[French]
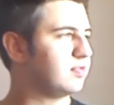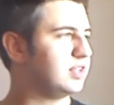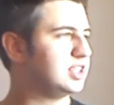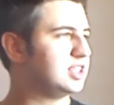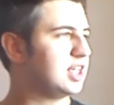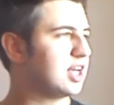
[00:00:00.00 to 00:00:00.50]
et
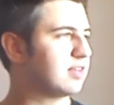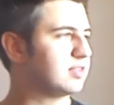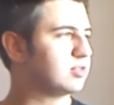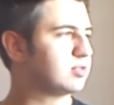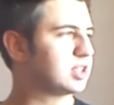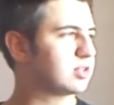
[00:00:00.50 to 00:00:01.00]

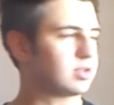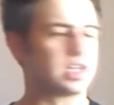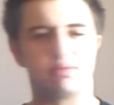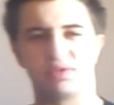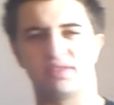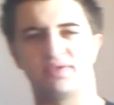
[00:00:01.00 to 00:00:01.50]
tous ces trucs là
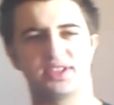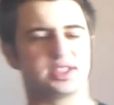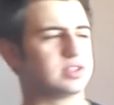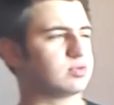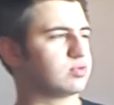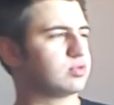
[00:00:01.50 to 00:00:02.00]
à mon avis ils
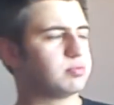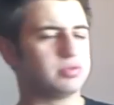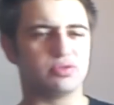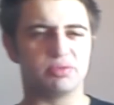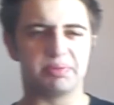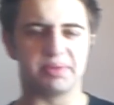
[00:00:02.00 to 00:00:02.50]
sont tous
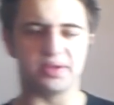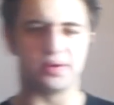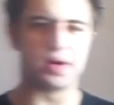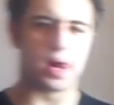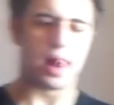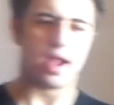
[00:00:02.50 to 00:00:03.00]
plus ou moins payants
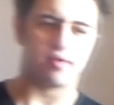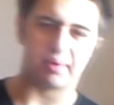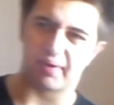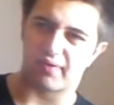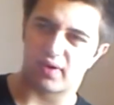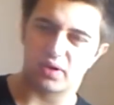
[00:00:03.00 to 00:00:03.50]
il
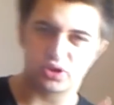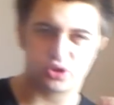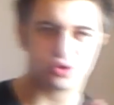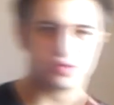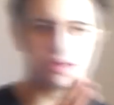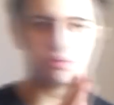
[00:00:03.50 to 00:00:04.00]
va falloir que je
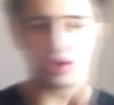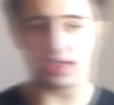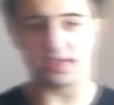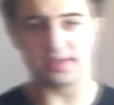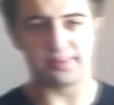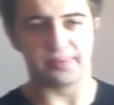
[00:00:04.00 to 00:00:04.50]
trouve un
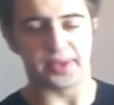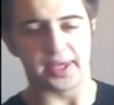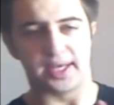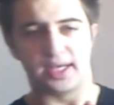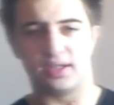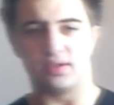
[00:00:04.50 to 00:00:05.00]
moyen
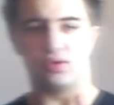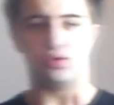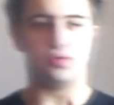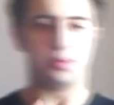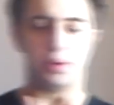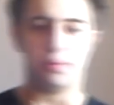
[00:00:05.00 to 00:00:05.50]
de
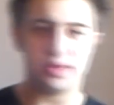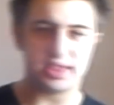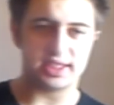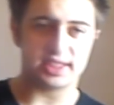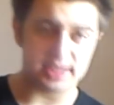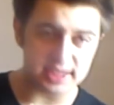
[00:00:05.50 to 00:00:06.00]
vous proposer
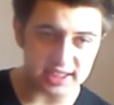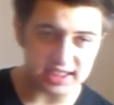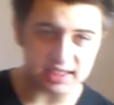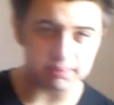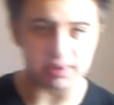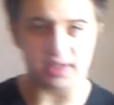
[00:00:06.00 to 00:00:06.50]
des
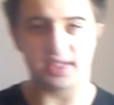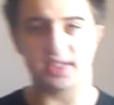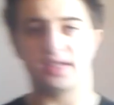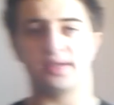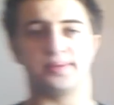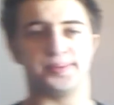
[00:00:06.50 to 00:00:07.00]
editing packs.
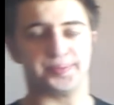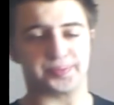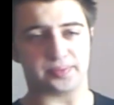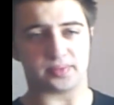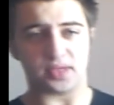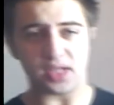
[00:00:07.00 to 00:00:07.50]

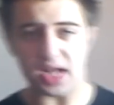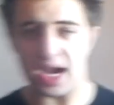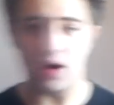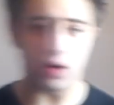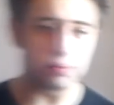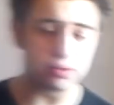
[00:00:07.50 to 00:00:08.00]

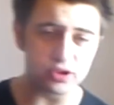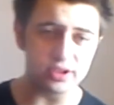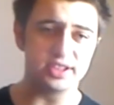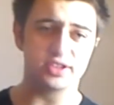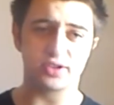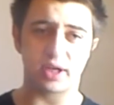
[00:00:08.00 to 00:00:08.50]
Alors pour ceux qui
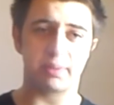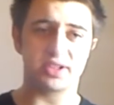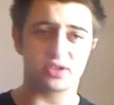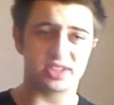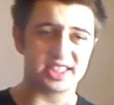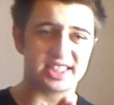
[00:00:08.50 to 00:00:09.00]
ne sauraient pas ce
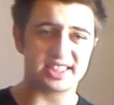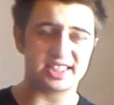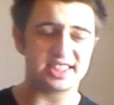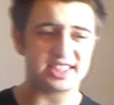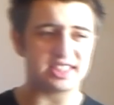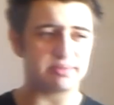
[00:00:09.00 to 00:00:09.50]
que c'est des
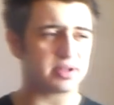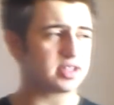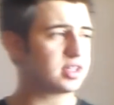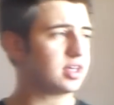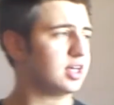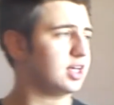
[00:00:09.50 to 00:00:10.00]
editing
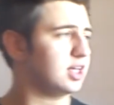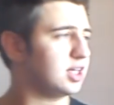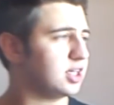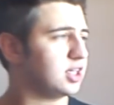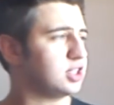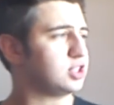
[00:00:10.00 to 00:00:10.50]
packs,
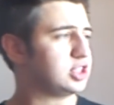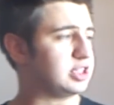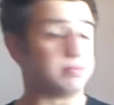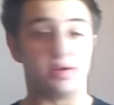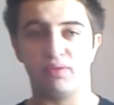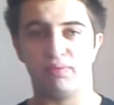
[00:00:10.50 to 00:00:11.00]
je sais
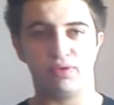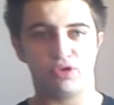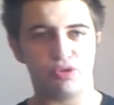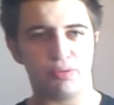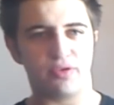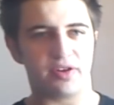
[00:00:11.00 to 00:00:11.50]
pas non plus
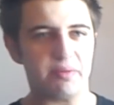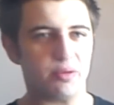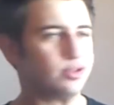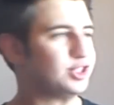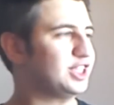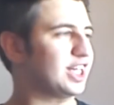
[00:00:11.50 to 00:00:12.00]
comment vraiment
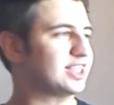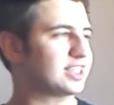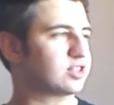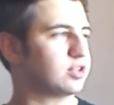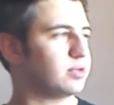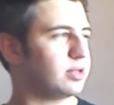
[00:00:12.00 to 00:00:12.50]
le dire
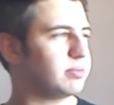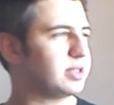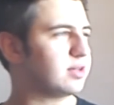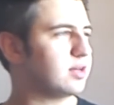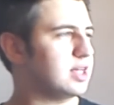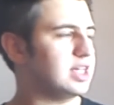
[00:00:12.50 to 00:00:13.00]
exactement, mais
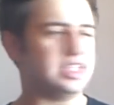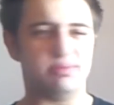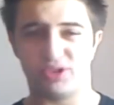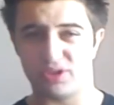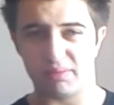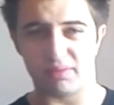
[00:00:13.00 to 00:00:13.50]
euh, il me
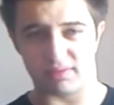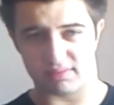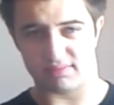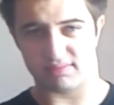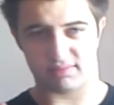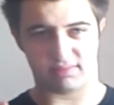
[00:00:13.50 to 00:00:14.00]
semble,
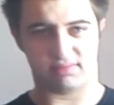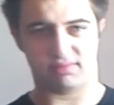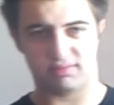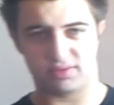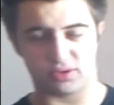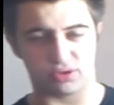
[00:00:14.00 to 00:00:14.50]

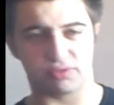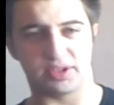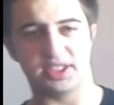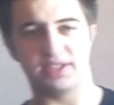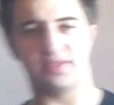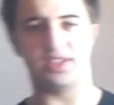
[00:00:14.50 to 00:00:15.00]
quand je
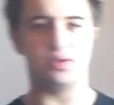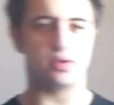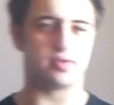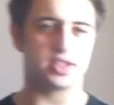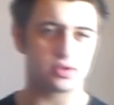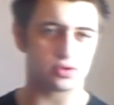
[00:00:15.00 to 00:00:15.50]
voyais des vidéos en
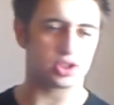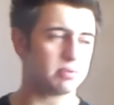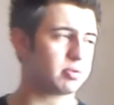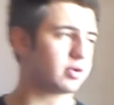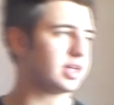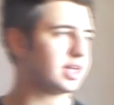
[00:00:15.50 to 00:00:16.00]
fait, quand
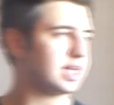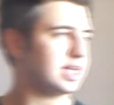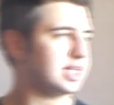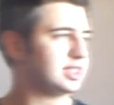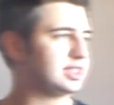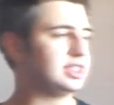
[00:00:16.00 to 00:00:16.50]
prenais,
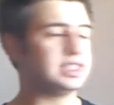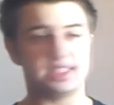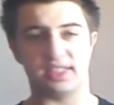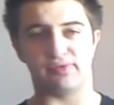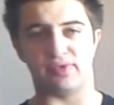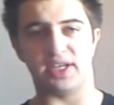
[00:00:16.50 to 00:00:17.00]
c'est
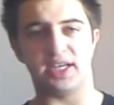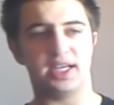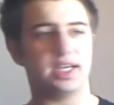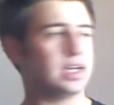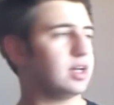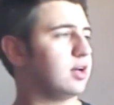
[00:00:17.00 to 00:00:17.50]
des
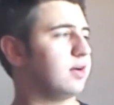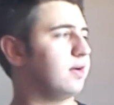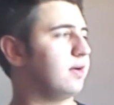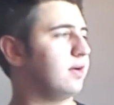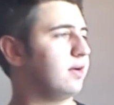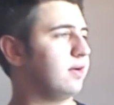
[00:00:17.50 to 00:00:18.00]
effets,
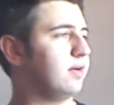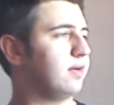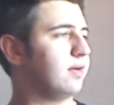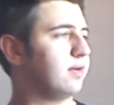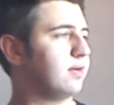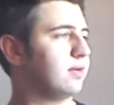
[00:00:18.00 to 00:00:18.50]

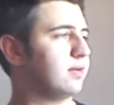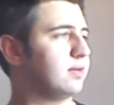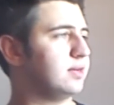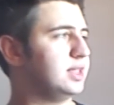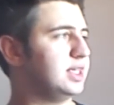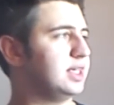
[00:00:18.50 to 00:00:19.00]

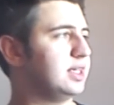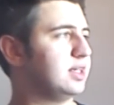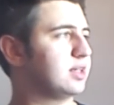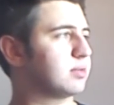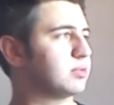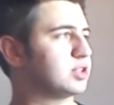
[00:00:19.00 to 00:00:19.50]
euh,
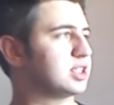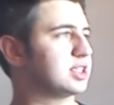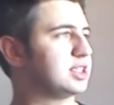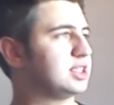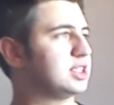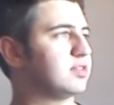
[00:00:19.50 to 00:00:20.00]
des comment dire,
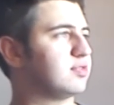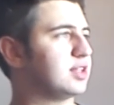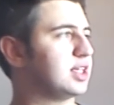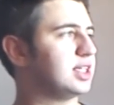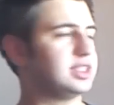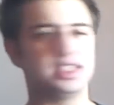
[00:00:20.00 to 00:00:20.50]
des
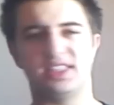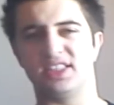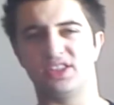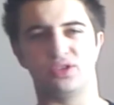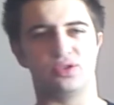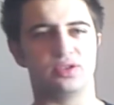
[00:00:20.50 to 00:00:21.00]
effets, des
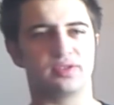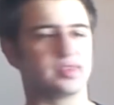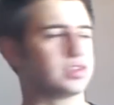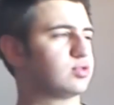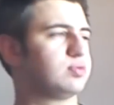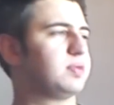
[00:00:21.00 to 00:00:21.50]
textures,
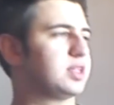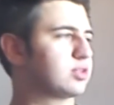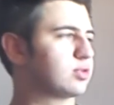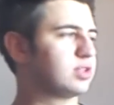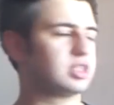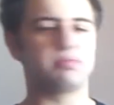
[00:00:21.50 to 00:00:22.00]
enfin tout plein de
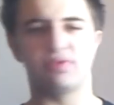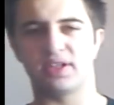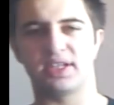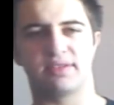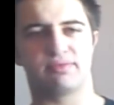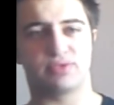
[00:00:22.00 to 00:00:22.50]
trucs qui
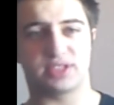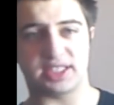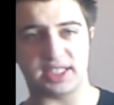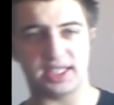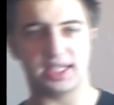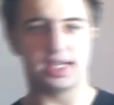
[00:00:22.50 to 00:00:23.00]
pourraient vous
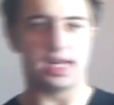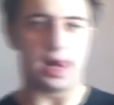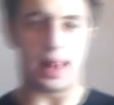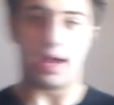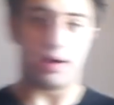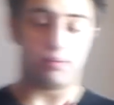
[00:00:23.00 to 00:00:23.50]
aider
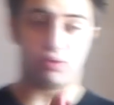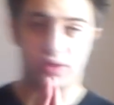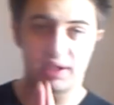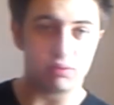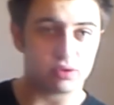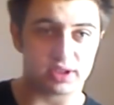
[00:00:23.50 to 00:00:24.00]
pour
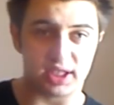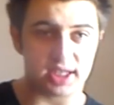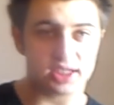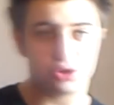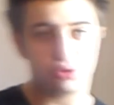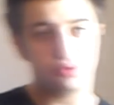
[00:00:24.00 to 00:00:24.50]
des
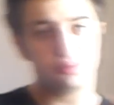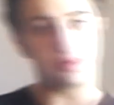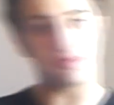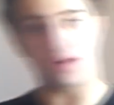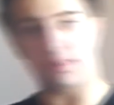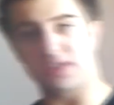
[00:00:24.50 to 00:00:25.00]
montages ou pour
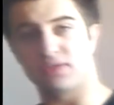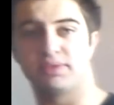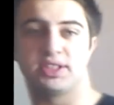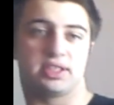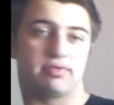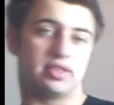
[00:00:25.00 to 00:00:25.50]
faire par exemple
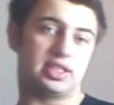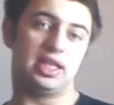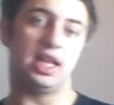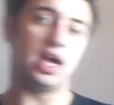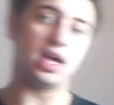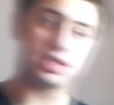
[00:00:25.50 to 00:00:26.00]
des effets de
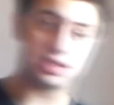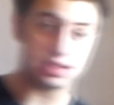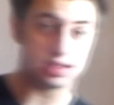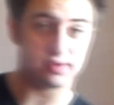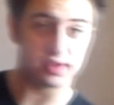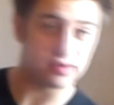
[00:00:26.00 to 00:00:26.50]
glace,
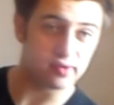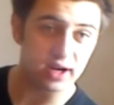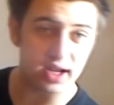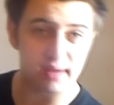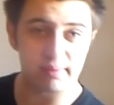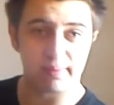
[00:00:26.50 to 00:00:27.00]
des effets de
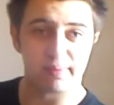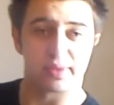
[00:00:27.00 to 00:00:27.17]
flamme,